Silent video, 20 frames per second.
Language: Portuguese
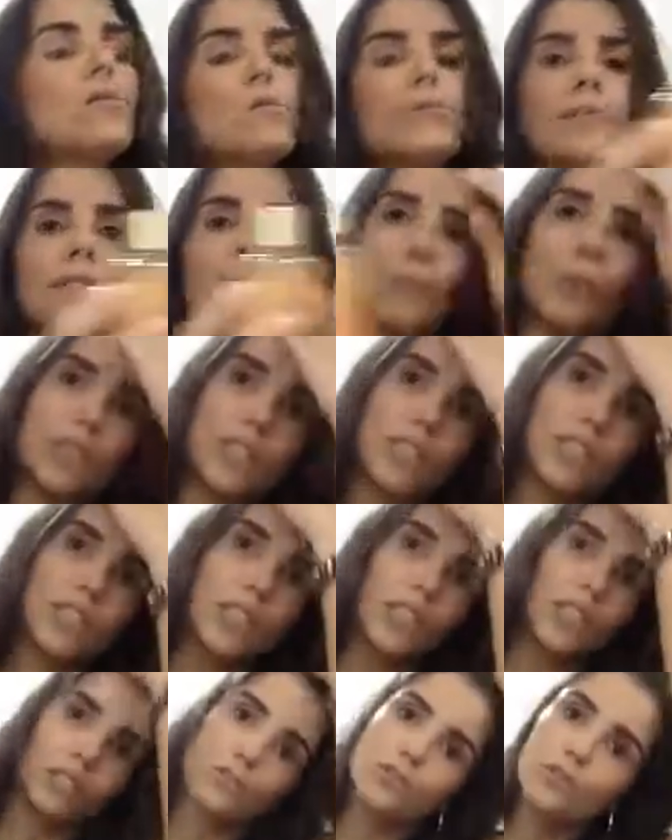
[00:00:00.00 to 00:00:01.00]
Um
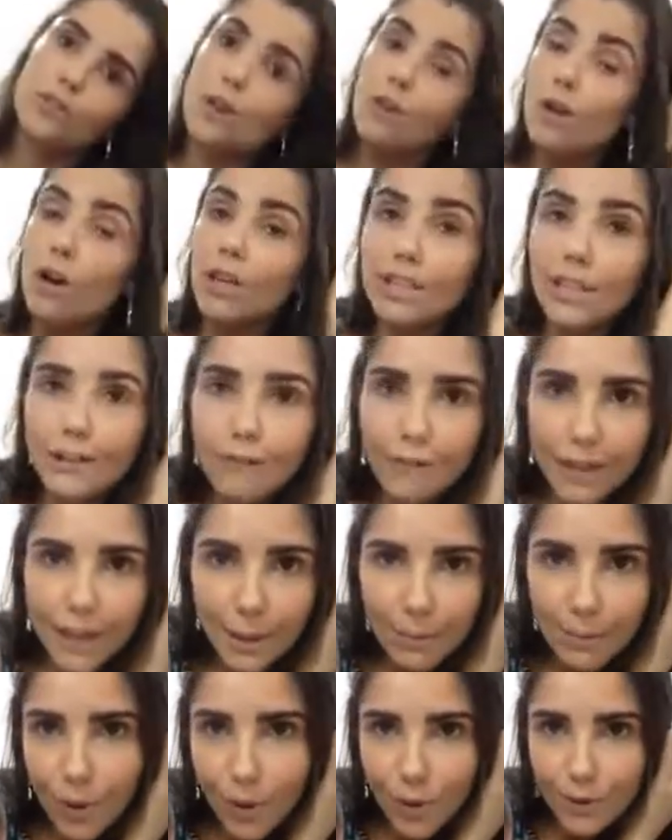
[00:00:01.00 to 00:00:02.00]
sabonete líquido que eu gosto de levar
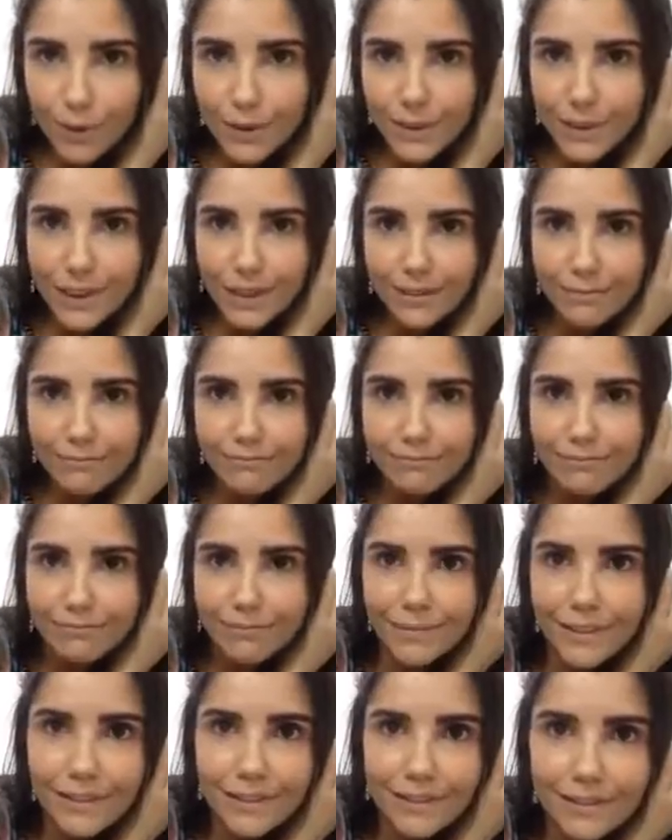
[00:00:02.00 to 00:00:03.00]
na bolsa.
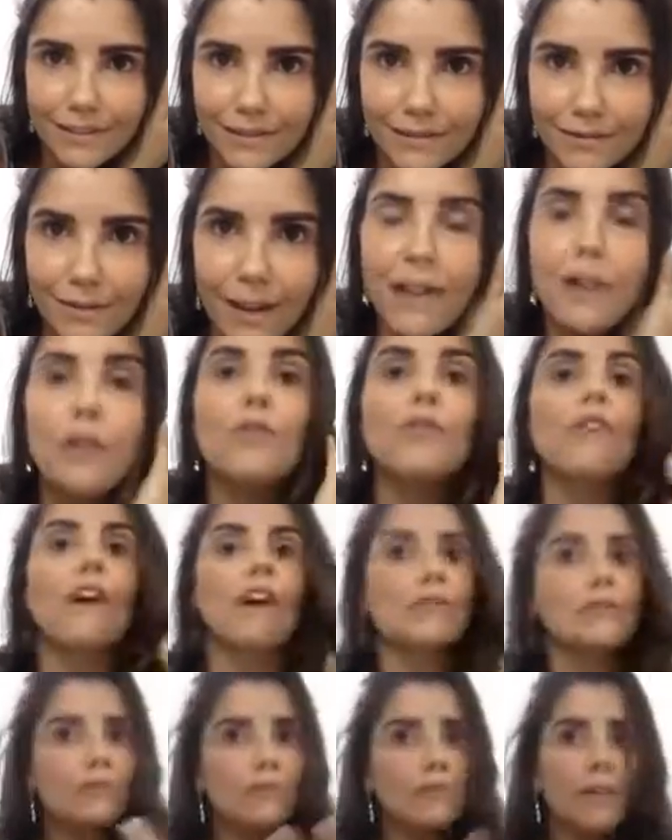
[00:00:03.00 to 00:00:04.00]
Vai que eu
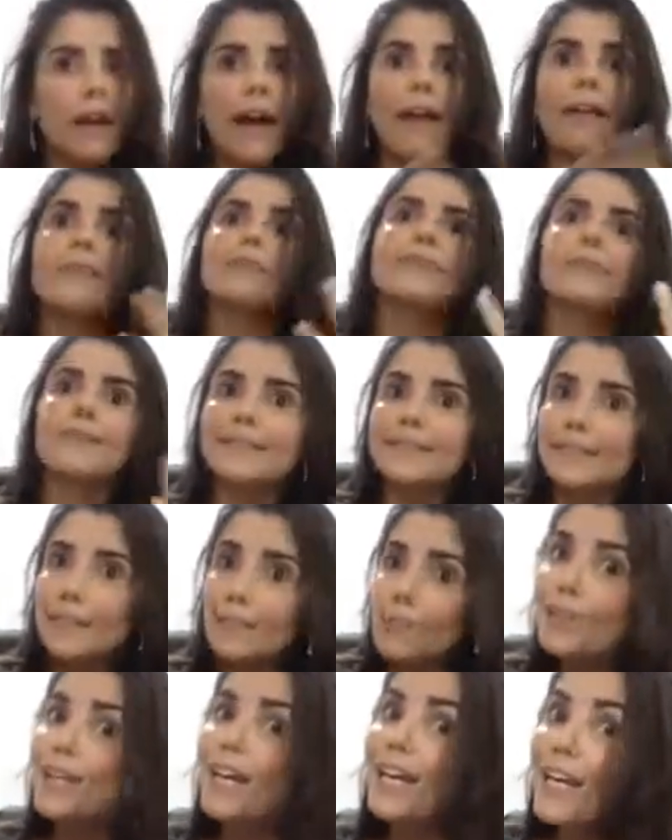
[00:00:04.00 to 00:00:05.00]
vá num lugar que não tem
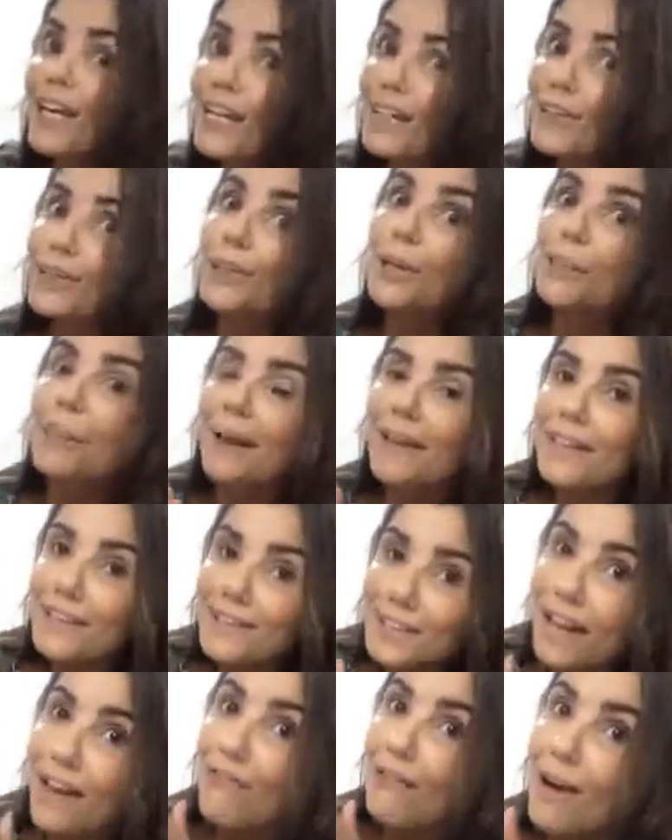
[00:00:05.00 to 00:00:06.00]
sabonete, eu tenho
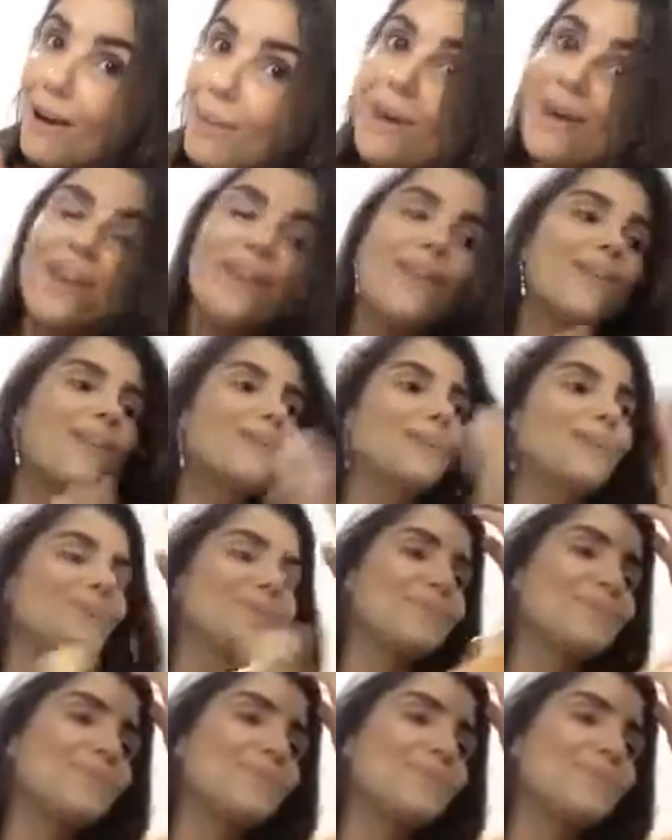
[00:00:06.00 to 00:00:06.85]
mania de lavar a mão.